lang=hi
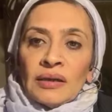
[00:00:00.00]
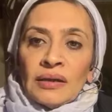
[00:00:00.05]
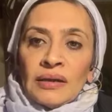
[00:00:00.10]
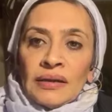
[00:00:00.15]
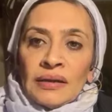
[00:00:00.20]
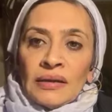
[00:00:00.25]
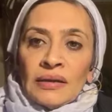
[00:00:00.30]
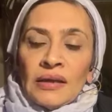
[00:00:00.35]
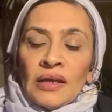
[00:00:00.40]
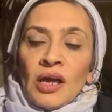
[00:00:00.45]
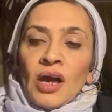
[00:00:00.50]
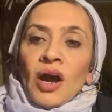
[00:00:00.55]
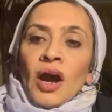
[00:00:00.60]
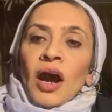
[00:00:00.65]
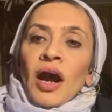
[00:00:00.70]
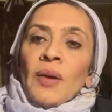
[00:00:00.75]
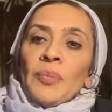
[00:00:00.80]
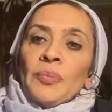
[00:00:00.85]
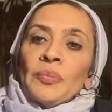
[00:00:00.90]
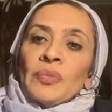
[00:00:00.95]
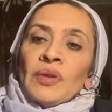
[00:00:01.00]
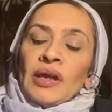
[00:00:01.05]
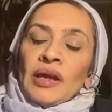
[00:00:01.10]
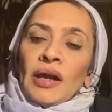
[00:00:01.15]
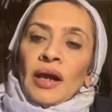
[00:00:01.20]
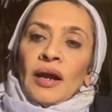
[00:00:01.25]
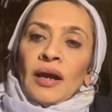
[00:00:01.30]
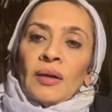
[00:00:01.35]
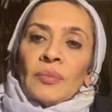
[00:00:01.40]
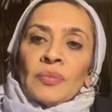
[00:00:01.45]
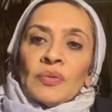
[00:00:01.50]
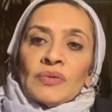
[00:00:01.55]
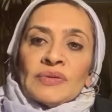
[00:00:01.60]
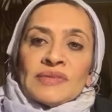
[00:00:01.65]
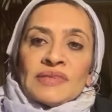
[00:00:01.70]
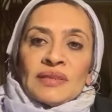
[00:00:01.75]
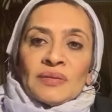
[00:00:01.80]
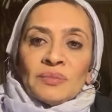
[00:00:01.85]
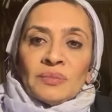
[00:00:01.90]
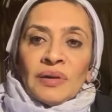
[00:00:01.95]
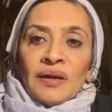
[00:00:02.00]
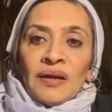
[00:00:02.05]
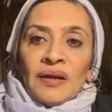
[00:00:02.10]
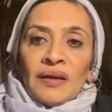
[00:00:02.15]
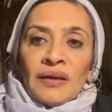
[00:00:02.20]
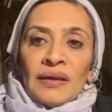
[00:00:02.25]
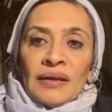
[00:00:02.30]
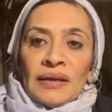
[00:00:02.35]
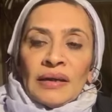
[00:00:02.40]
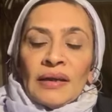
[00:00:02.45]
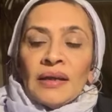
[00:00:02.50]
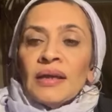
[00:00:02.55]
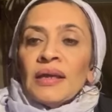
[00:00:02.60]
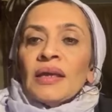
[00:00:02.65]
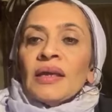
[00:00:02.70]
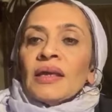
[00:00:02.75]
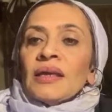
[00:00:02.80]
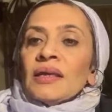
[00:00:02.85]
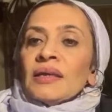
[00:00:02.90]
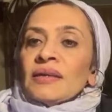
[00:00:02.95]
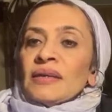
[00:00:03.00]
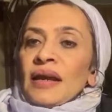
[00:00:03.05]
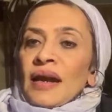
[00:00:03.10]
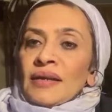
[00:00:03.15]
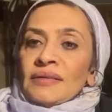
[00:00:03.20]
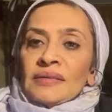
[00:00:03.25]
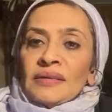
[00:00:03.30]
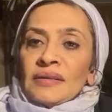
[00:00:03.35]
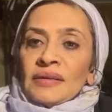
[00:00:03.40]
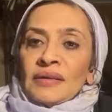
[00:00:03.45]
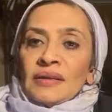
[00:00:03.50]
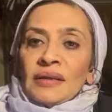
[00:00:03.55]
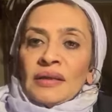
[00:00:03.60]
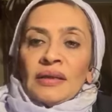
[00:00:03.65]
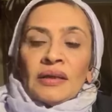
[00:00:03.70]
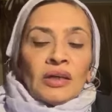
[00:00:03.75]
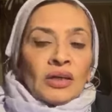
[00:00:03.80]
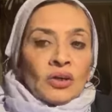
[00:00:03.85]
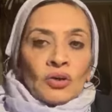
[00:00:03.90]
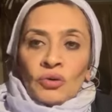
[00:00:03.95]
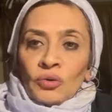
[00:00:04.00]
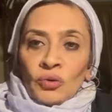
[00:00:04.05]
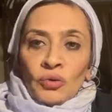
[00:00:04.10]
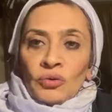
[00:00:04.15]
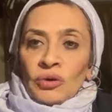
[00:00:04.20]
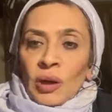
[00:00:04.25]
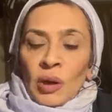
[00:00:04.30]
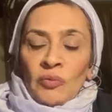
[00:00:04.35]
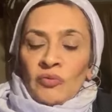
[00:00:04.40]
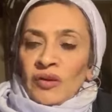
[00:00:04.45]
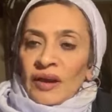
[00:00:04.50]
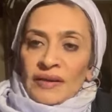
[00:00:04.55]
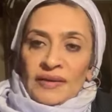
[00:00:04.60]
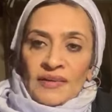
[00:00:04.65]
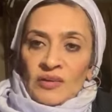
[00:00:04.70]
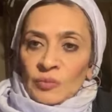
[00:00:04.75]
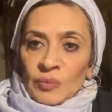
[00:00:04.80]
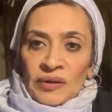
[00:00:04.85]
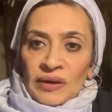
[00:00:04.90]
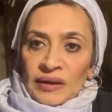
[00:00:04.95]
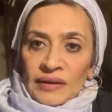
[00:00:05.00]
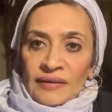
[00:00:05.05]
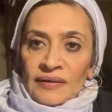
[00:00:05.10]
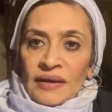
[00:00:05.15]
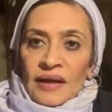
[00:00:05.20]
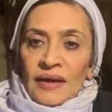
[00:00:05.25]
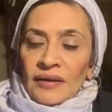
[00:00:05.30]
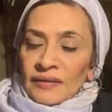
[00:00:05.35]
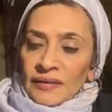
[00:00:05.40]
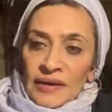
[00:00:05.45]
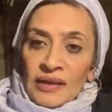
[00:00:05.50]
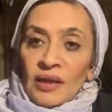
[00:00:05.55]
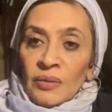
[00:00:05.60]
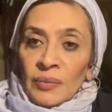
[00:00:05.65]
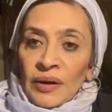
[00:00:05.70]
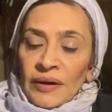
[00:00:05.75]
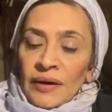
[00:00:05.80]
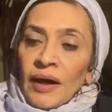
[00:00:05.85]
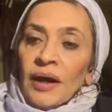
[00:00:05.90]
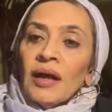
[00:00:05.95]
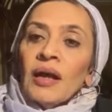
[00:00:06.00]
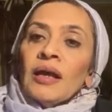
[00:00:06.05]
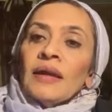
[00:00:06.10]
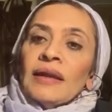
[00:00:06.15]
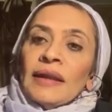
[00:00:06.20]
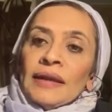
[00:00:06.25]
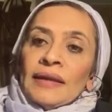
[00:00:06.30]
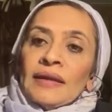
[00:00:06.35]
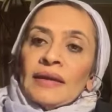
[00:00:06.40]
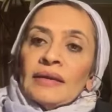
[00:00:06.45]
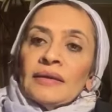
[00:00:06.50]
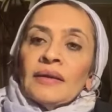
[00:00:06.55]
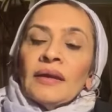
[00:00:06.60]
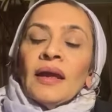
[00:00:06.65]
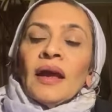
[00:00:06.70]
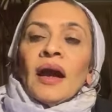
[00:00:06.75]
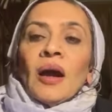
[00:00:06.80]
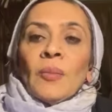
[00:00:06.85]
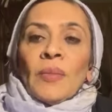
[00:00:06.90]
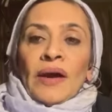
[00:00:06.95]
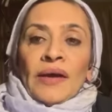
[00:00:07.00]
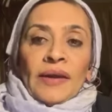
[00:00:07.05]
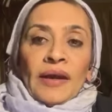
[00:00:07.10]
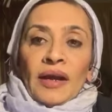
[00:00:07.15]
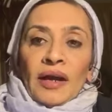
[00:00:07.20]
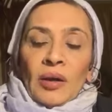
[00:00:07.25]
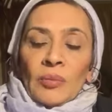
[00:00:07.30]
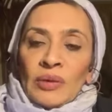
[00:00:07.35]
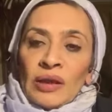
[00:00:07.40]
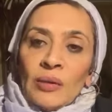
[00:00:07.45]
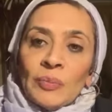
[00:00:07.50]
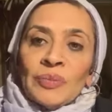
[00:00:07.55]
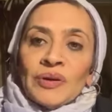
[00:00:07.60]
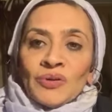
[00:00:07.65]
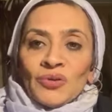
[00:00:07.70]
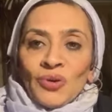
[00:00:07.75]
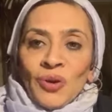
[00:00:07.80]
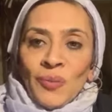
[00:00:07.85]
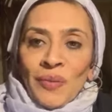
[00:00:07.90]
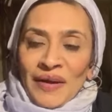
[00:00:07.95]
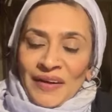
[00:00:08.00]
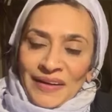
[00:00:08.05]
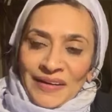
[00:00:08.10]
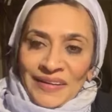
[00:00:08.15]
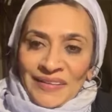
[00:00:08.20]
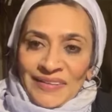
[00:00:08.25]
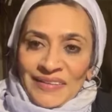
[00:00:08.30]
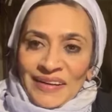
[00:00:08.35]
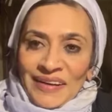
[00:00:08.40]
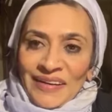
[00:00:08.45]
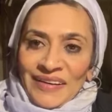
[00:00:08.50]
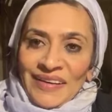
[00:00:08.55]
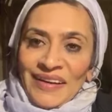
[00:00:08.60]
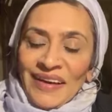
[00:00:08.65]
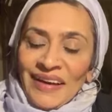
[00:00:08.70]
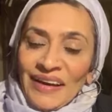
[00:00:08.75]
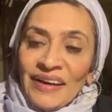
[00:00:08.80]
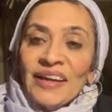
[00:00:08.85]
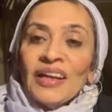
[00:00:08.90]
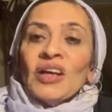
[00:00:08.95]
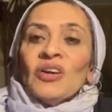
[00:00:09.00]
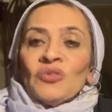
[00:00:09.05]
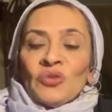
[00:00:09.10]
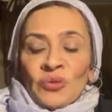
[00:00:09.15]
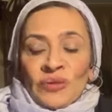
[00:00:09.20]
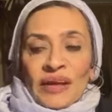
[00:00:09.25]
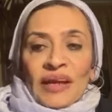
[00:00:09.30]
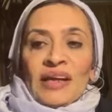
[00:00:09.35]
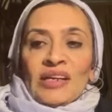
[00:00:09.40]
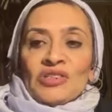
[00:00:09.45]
लें अपने आप को संभाल लें याद रखिए कोरोना वायरस पर इख्तियार नहीं हमारा लेकिन हमारे अमल पर तो हमारा इख्तियार है सुनने का